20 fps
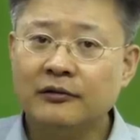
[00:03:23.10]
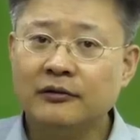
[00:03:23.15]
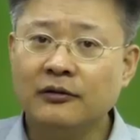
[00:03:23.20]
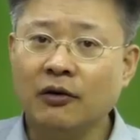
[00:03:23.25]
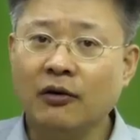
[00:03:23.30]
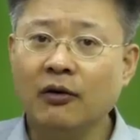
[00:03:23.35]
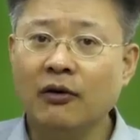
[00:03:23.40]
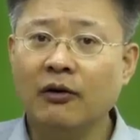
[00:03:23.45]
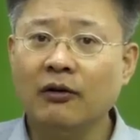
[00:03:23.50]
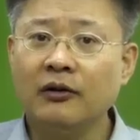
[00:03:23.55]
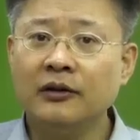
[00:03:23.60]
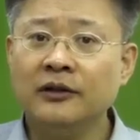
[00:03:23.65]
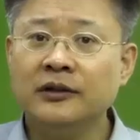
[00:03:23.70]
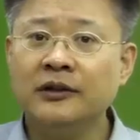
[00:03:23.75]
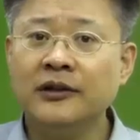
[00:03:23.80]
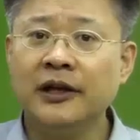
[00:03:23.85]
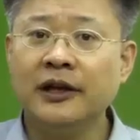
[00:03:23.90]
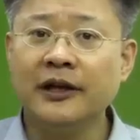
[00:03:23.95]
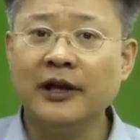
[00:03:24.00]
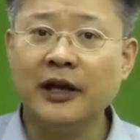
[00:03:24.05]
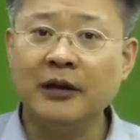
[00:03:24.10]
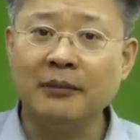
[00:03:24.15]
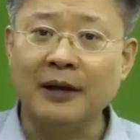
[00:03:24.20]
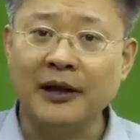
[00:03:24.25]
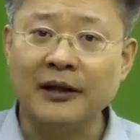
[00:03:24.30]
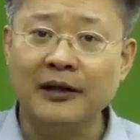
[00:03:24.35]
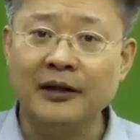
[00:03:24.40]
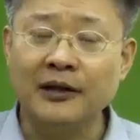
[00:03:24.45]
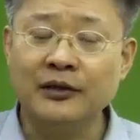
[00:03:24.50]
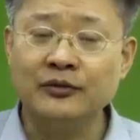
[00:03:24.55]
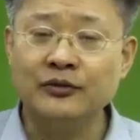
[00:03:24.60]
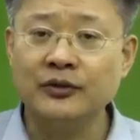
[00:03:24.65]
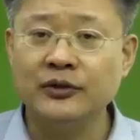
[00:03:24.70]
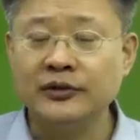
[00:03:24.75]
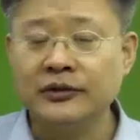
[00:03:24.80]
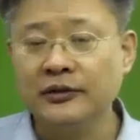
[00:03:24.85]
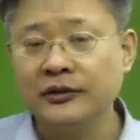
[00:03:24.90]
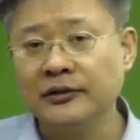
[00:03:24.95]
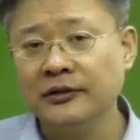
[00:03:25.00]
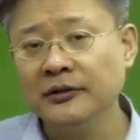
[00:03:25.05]
더 흔하게 만날 수
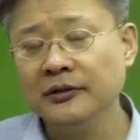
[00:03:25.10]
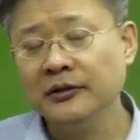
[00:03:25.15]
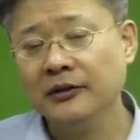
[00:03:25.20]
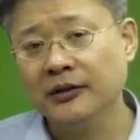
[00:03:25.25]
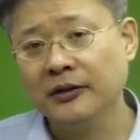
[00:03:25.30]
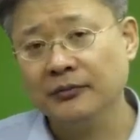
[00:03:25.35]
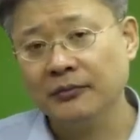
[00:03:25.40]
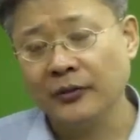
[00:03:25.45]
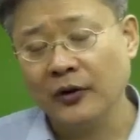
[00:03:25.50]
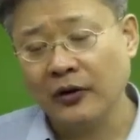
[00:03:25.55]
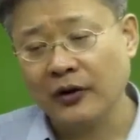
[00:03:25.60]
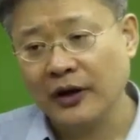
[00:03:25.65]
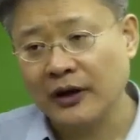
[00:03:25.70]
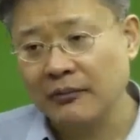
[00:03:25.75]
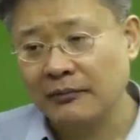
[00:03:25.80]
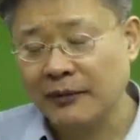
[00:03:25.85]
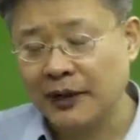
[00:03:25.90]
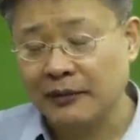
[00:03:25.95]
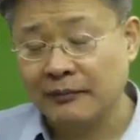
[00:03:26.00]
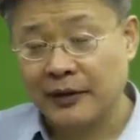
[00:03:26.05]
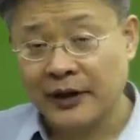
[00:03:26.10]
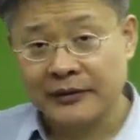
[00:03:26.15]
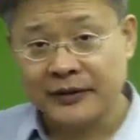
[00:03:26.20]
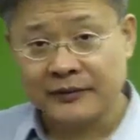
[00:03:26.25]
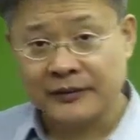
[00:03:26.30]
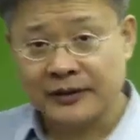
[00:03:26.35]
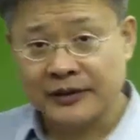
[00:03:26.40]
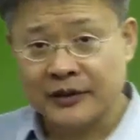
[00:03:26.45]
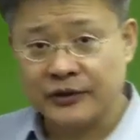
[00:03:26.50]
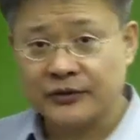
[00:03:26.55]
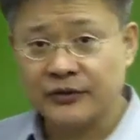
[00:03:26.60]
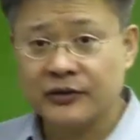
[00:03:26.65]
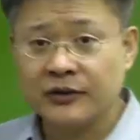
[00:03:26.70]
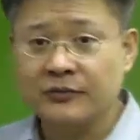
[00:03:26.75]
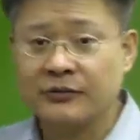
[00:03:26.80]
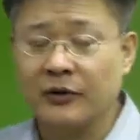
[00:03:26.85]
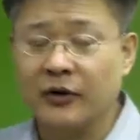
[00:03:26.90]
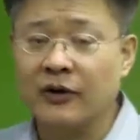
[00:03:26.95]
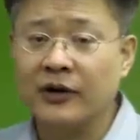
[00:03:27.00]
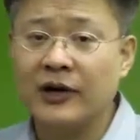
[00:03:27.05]
있는 많이 만날 수
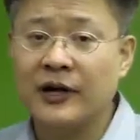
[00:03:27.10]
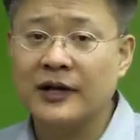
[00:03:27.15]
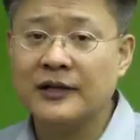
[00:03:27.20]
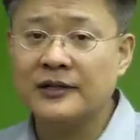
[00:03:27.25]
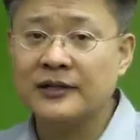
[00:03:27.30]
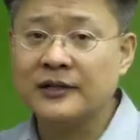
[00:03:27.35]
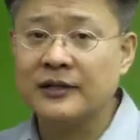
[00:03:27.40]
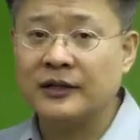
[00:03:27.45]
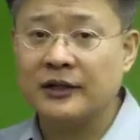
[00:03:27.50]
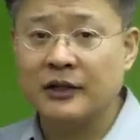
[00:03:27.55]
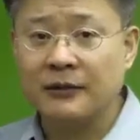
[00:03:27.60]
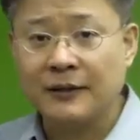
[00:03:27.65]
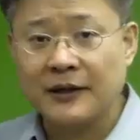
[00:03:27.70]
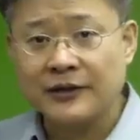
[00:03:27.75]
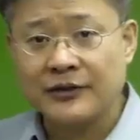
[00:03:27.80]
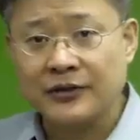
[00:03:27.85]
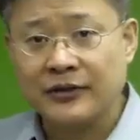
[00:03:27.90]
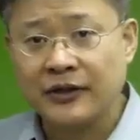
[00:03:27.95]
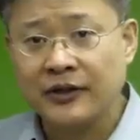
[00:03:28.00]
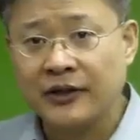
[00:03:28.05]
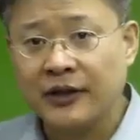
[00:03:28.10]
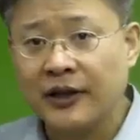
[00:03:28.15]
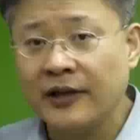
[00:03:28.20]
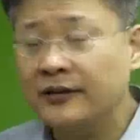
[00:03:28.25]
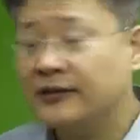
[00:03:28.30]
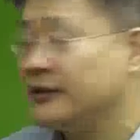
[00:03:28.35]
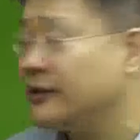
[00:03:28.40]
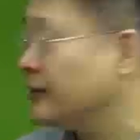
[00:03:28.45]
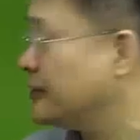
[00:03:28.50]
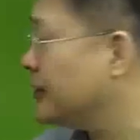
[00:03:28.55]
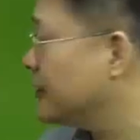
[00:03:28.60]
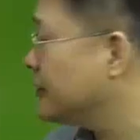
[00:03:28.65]
있는 몇 가지 일반적인 케이스에